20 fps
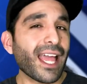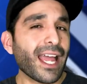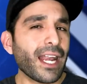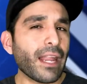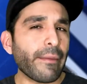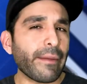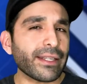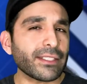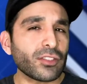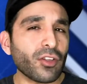
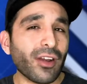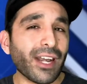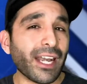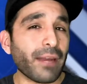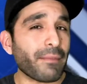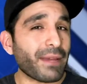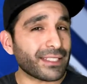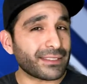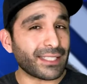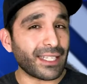La versión
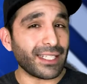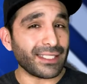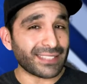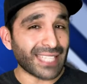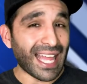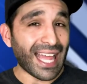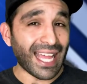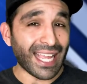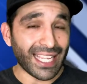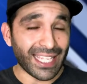
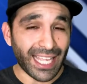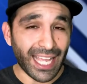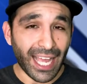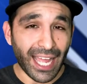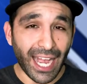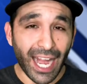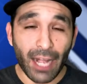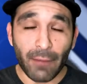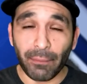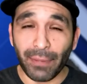remasterizada que llegará al